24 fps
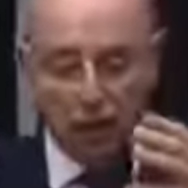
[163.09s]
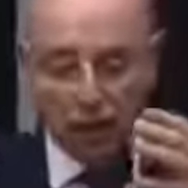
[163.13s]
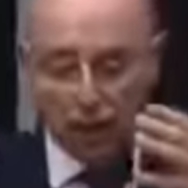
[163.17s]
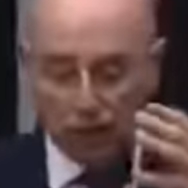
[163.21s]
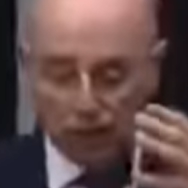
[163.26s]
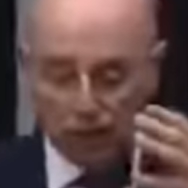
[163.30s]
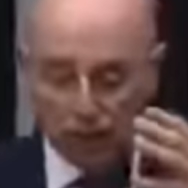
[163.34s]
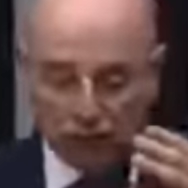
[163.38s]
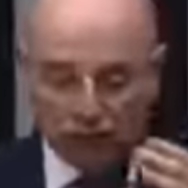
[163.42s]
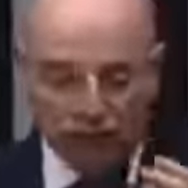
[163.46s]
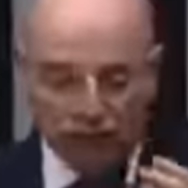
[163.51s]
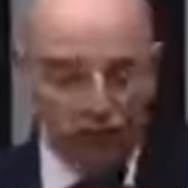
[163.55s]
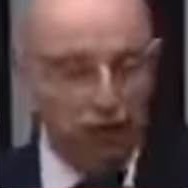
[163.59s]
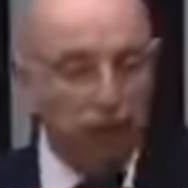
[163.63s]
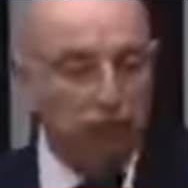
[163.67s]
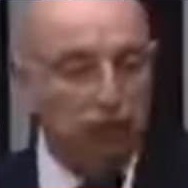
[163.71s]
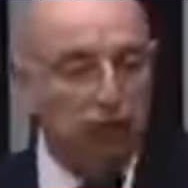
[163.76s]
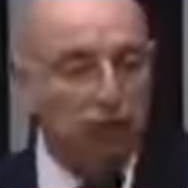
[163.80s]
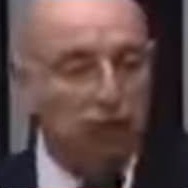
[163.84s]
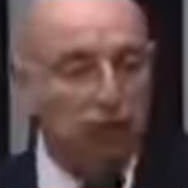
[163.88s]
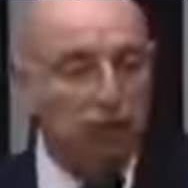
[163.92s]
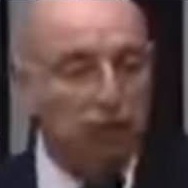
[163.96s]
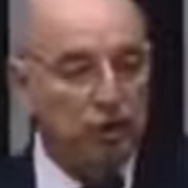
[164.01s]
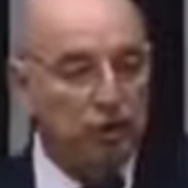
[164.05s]
os
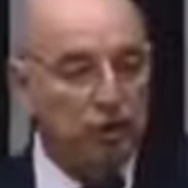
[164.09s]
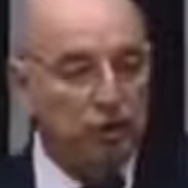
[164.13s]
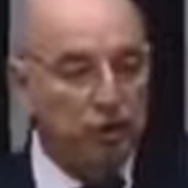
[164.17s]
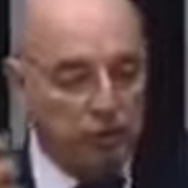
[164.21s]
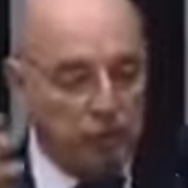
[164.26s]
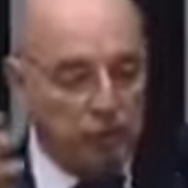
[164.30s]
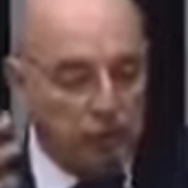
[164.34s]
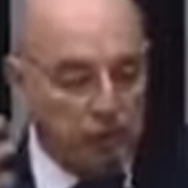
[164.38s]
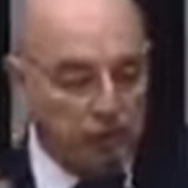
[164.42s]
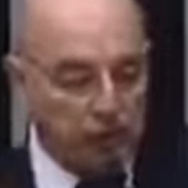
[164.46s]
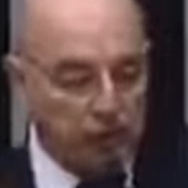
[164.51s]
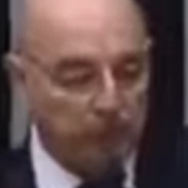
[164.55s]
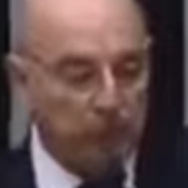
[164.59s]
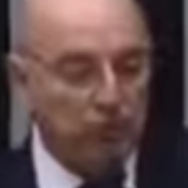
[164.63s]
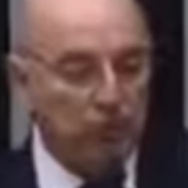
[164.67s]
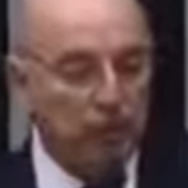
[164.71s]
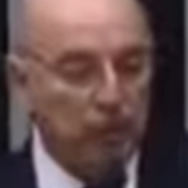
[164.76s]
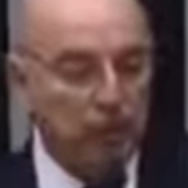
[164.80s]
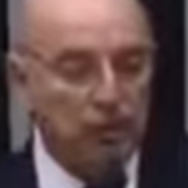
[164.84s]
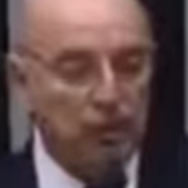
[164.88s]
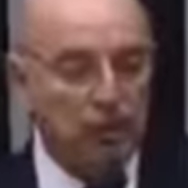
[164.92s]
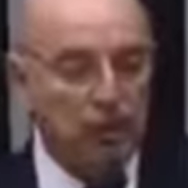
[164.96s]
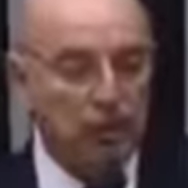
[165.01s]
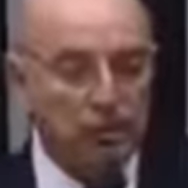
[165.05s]
infectologistas, os
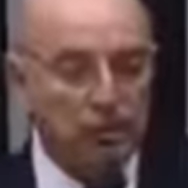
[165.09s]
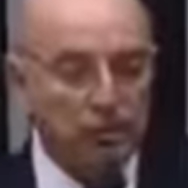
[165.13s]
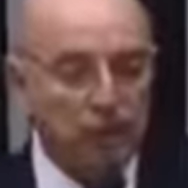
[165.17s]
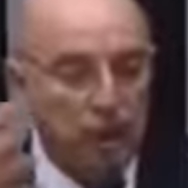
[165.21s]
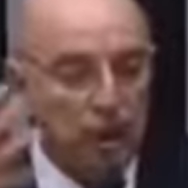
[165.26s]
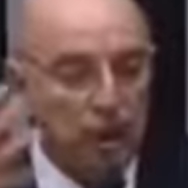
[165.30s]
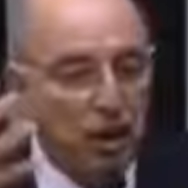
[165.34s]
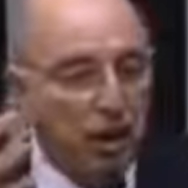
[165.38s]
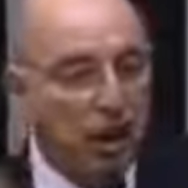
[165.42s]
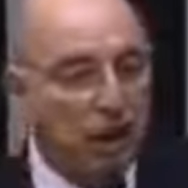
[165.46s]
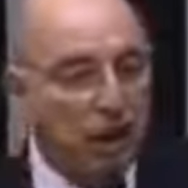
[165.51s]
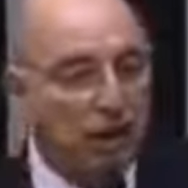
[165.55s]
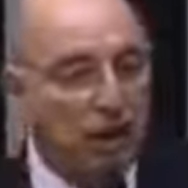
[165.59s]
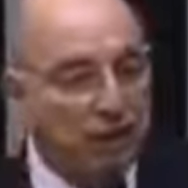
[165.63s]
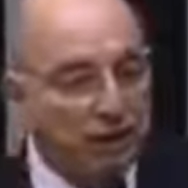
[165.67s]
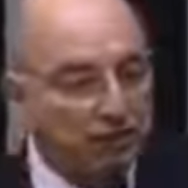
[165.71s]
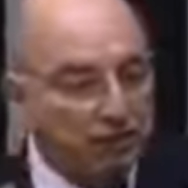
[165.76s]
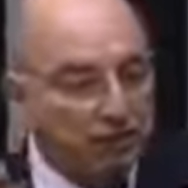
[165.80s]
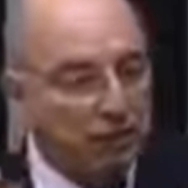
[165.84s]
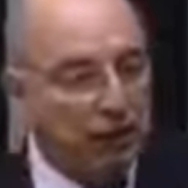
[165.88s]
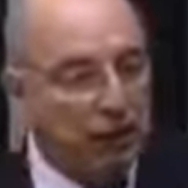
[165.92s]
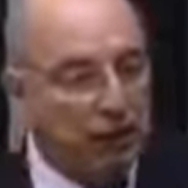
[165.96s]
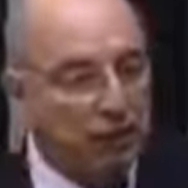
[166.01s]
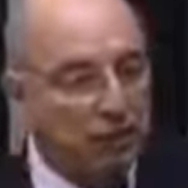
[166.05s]
epidemiologistas,
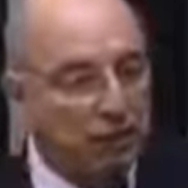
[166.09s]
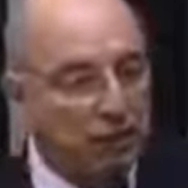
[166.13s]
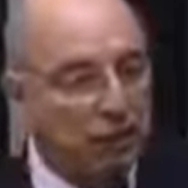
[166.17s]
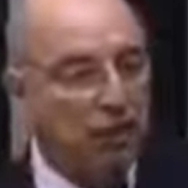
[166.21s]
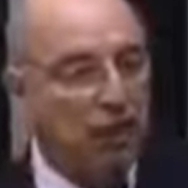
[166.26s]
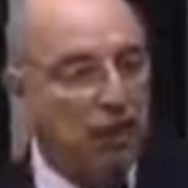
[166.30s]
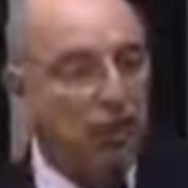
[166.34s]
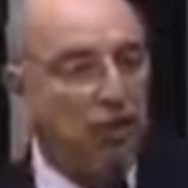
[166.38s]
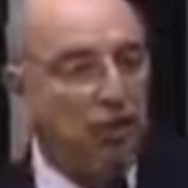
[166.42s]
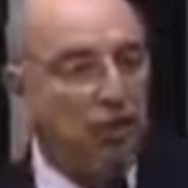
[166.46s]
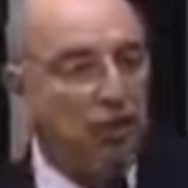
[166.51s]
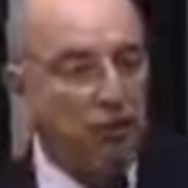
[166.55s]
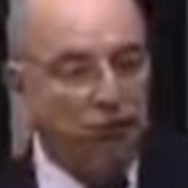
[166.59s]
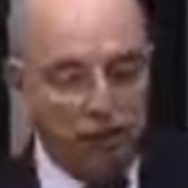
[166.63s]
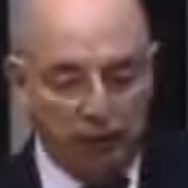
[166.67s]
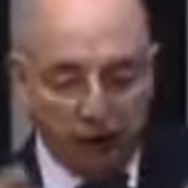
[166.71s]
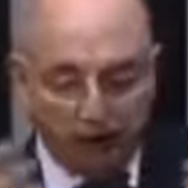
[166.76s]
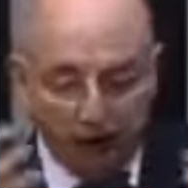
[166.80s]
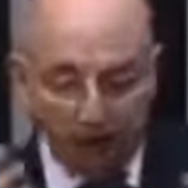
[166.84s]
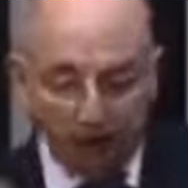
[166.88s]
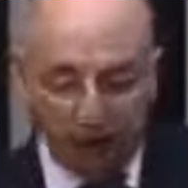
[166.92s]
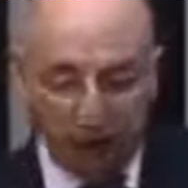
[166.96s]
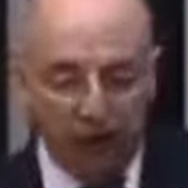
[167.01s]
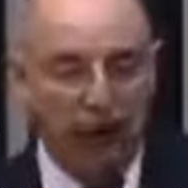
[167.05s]
orientando os
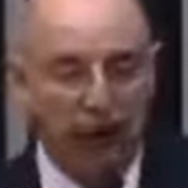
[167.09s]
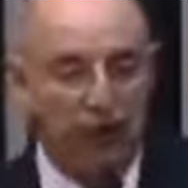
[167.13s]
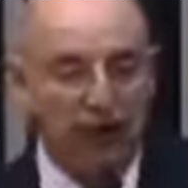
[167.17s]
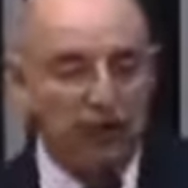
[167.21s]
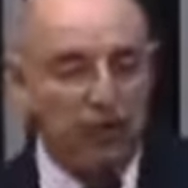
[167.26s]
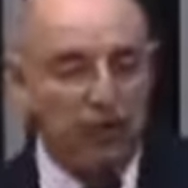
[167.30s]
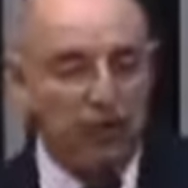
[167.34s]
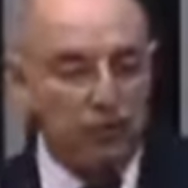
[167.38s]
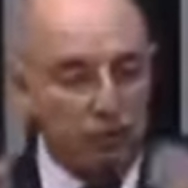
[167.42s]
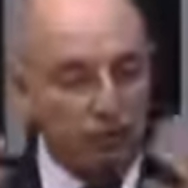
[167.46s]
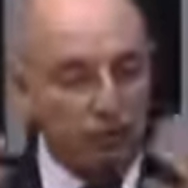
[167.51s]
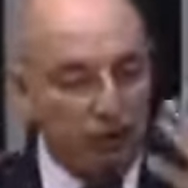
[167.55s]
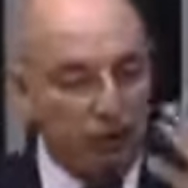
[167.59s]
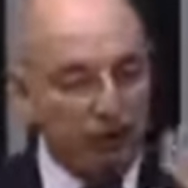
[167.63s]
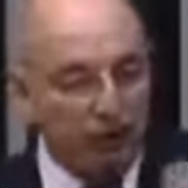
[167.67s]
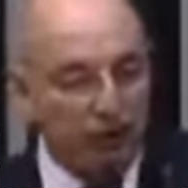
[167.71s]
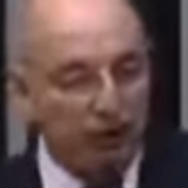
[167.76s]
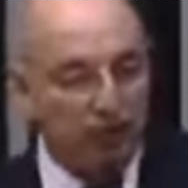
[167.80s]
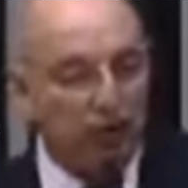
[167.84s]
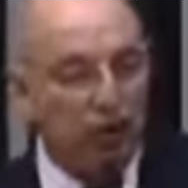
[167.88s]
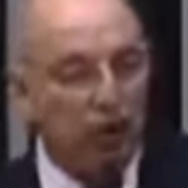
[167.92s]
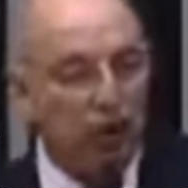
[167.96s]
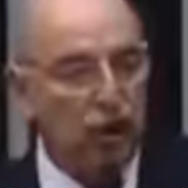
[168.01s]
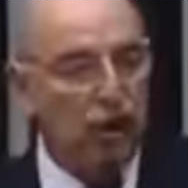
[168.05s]
prefeitos, os
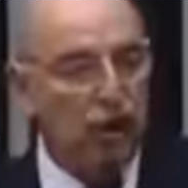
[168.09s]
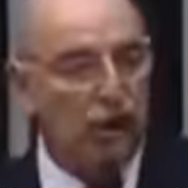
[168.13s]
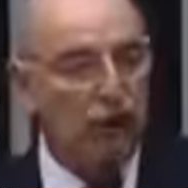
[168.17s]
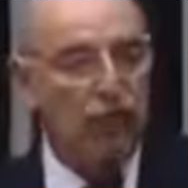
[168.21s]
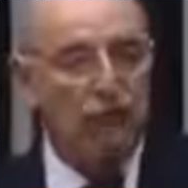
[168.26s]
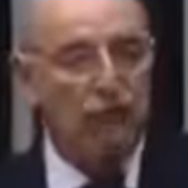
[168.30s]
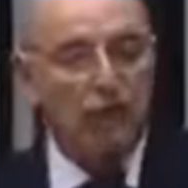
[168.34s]
governadores.